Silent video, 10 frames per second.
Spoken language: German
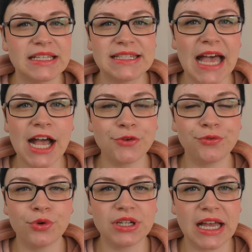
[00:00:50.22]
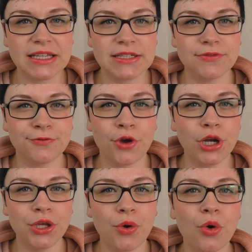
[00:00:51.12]
gesagt wurde, ganz
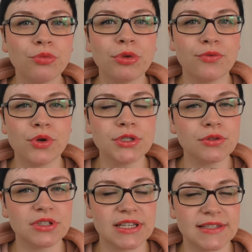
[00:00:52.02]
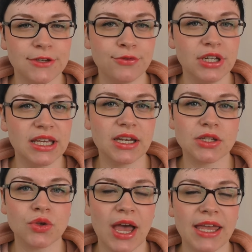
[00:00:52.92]
völlig unbewusst und das sich für die
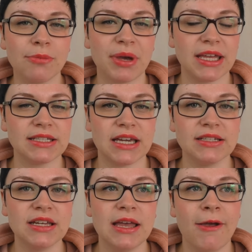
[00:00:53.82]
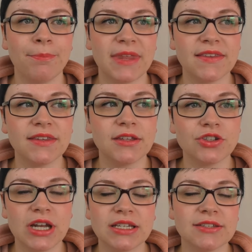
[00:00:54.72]
Kinder so eingeprägt hat, dass sie
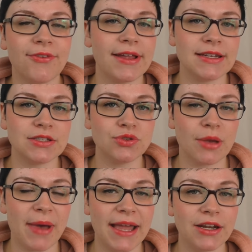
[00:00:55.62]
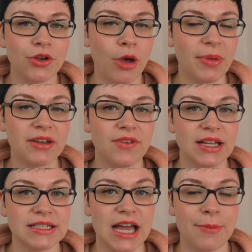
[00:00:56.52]
ein schlechtes Verhältnis zu ihrem eigenen Körper
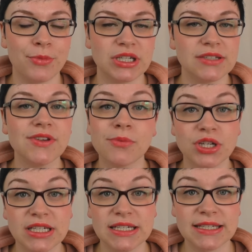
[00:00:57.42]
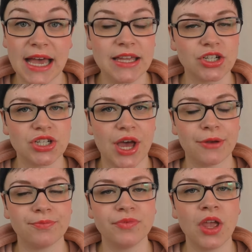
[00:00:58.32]
entwickelt haben. Und deswegen möchte ich diese Reihe
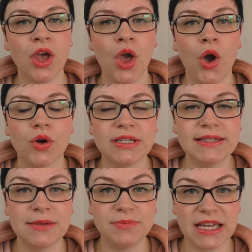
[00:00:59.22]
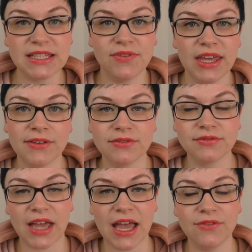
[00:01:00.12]
starten. Und es gibt
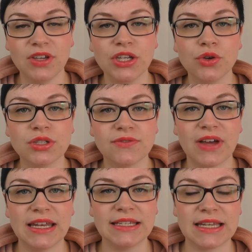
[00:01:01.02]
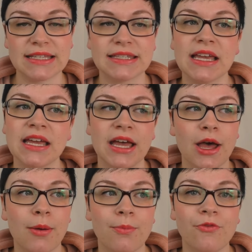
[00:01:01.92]
deswegen drei Videos, weil ich das
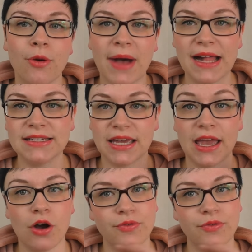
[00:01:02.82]
ähm, vom Alter her